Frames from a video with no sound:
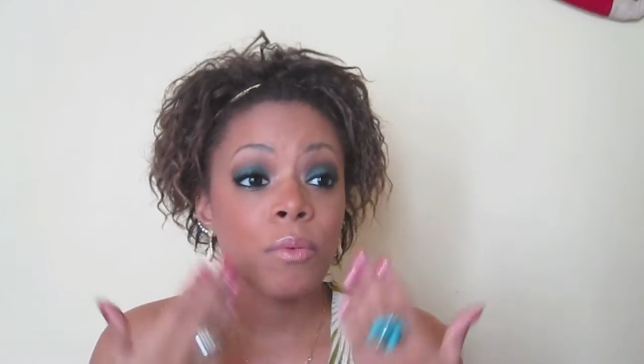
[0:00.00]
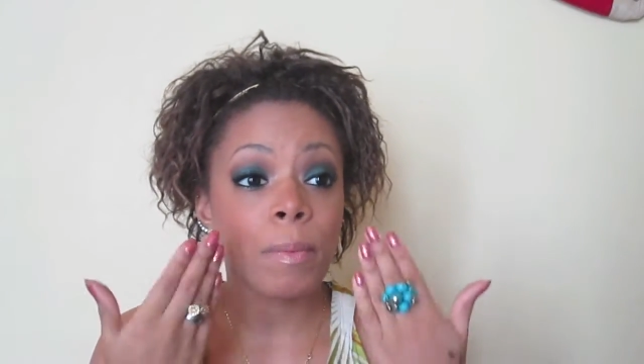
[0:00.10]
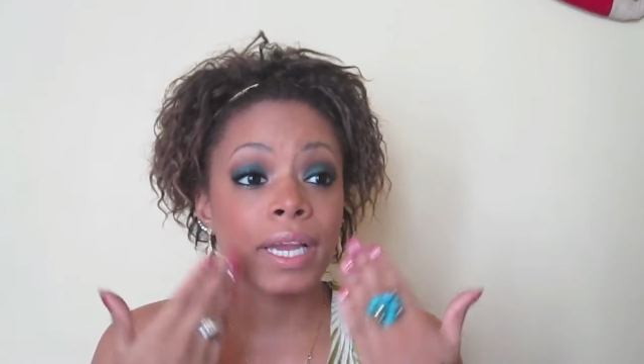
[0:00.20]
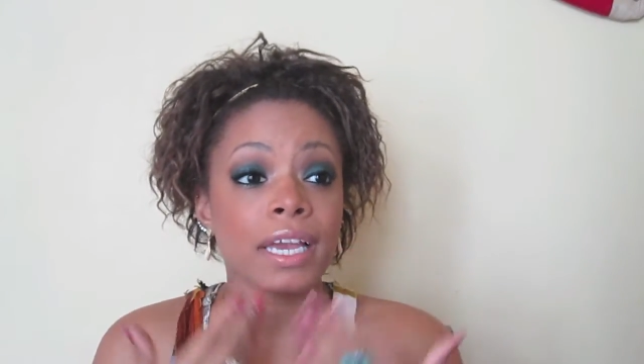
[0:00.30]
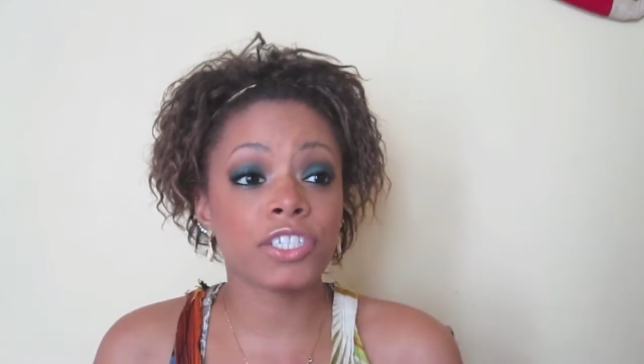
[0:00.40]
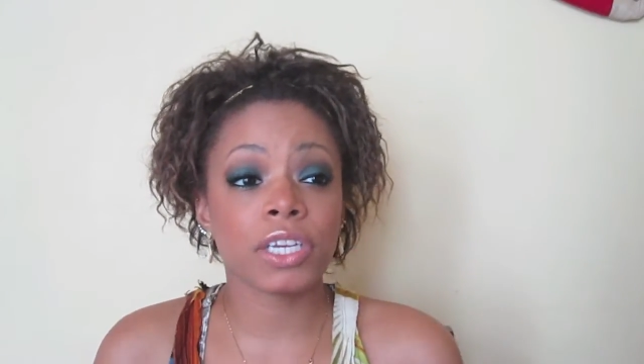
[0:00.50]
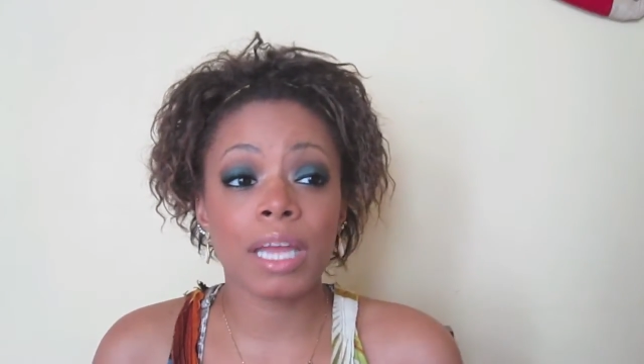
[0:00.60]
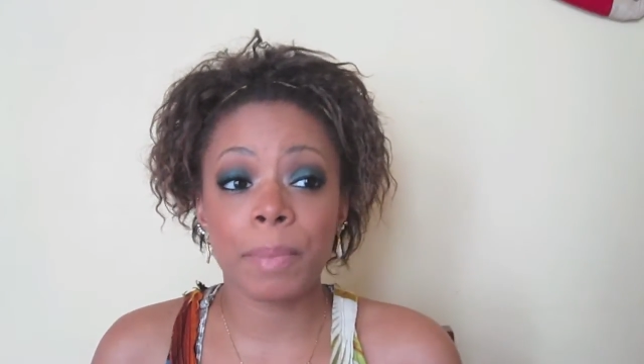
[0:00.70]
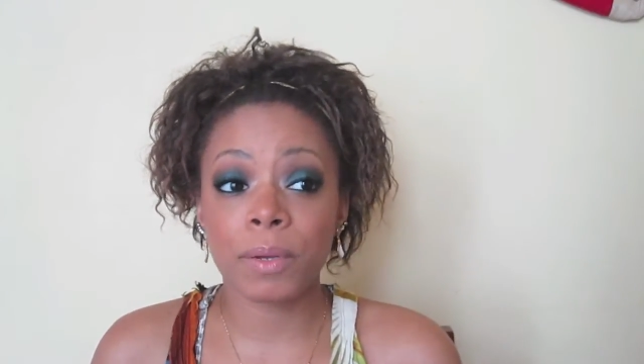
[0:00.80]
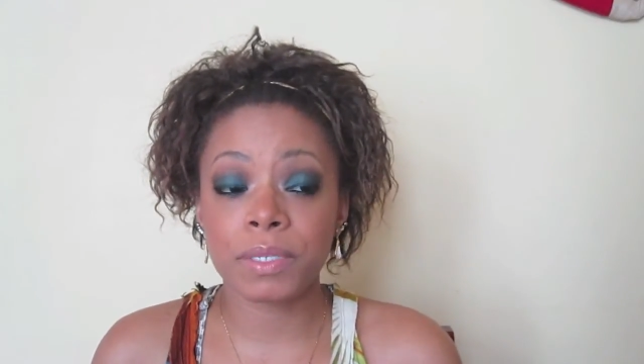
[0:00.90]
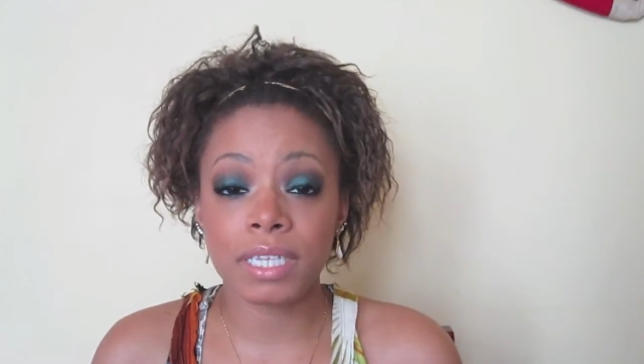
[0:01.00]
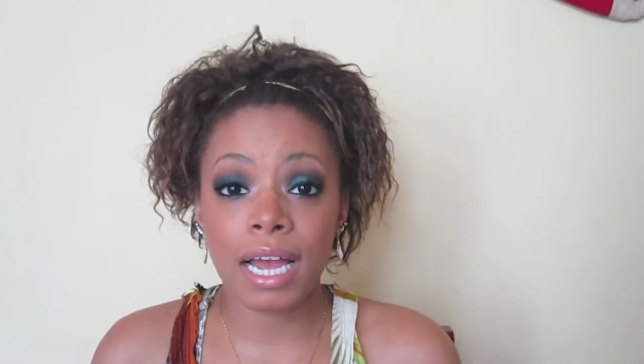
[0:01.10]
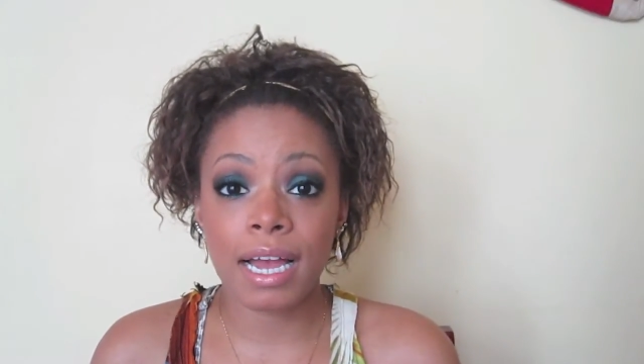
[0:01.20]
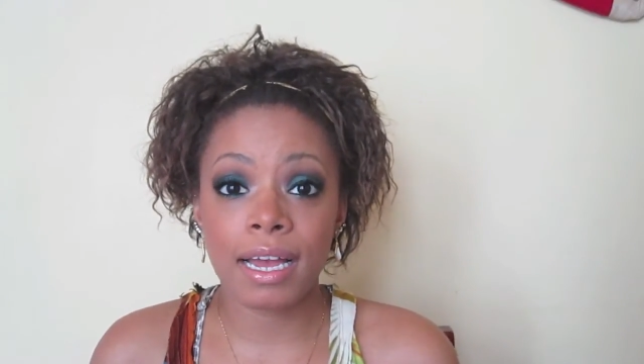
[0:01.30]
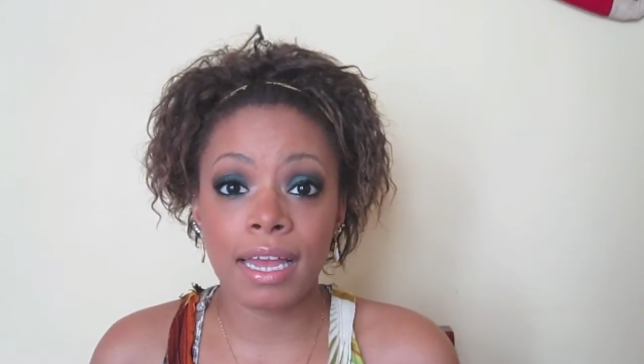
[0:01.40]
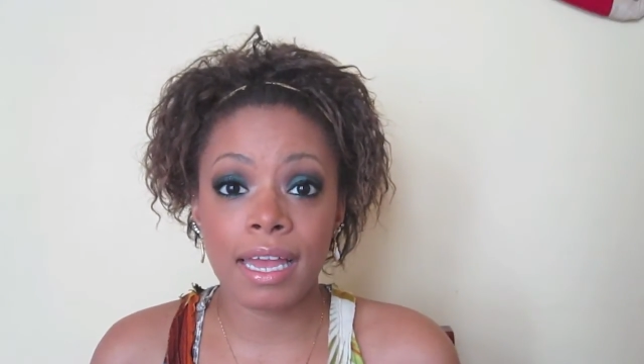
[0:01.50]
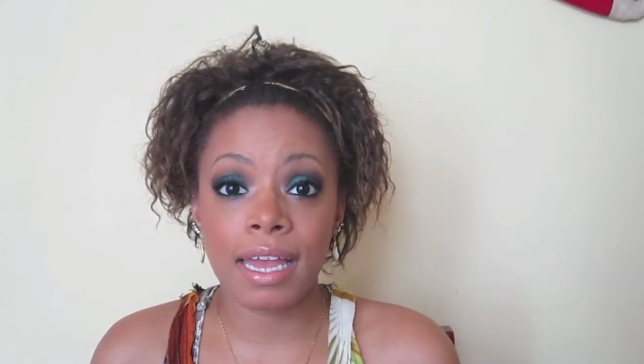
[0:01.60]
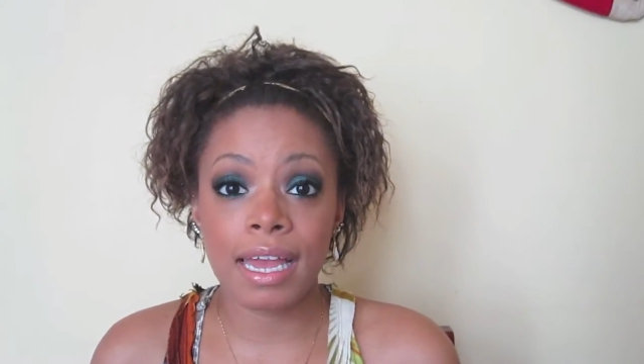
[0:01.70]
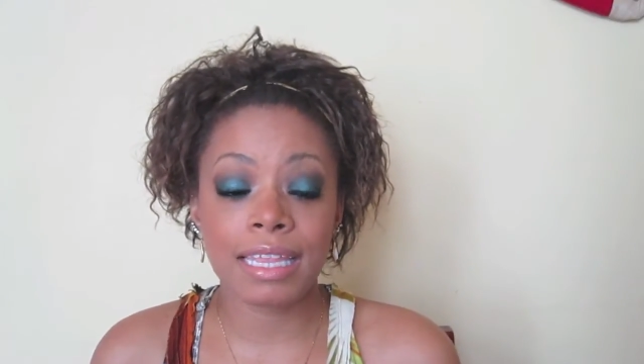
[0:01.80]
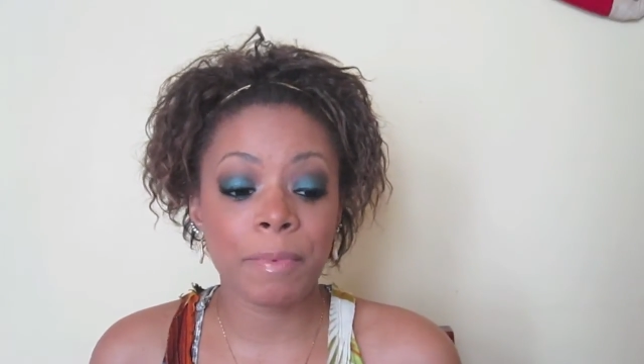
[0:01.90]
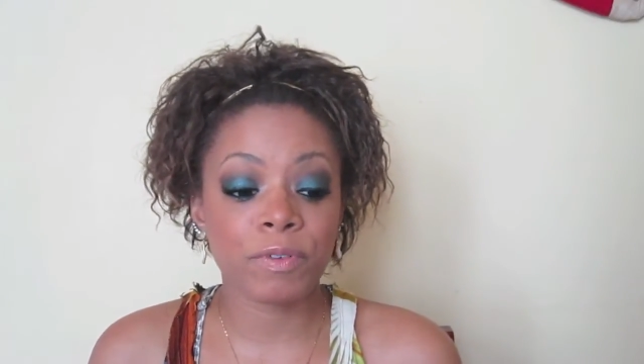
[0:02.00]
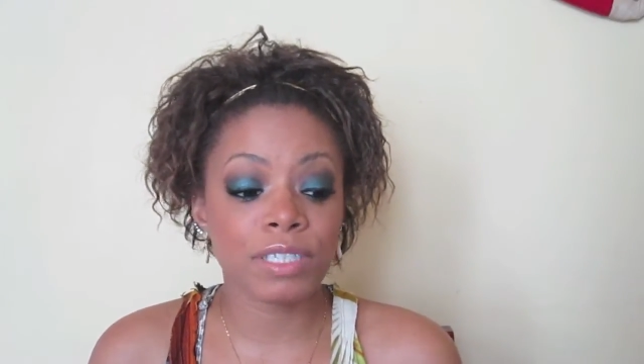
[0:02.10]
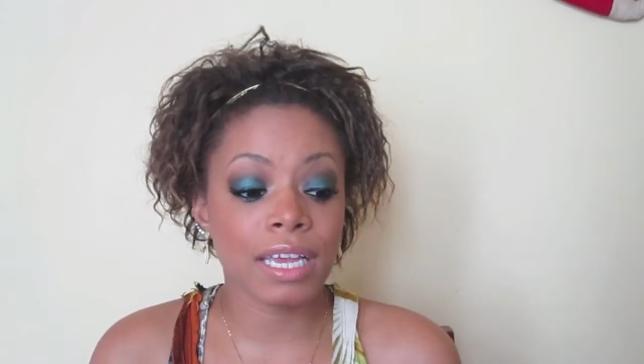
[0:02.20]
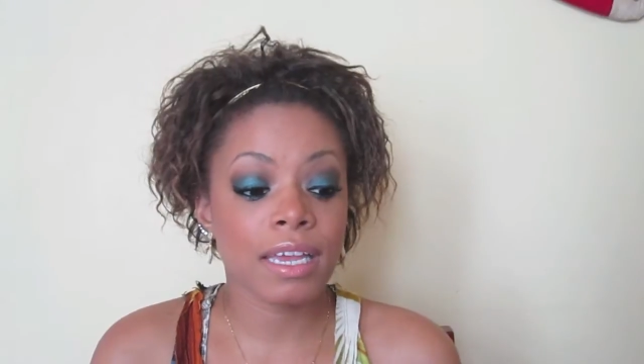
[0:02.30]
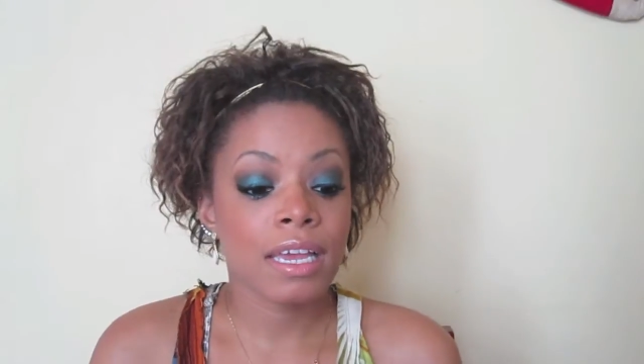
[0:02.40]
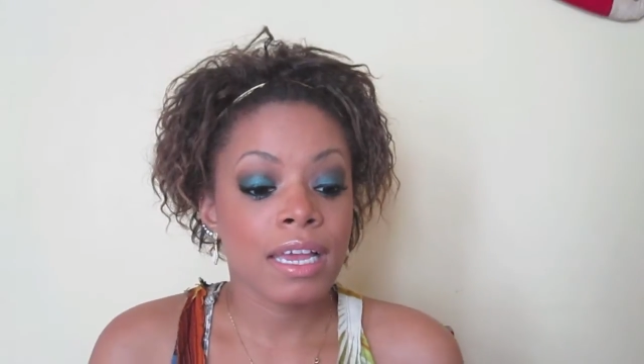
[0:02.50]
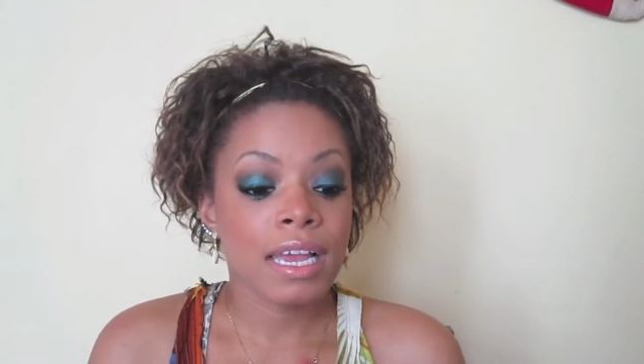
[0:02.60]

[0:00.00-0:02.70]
uma maquiagem que dá pra usar, é, dá pra você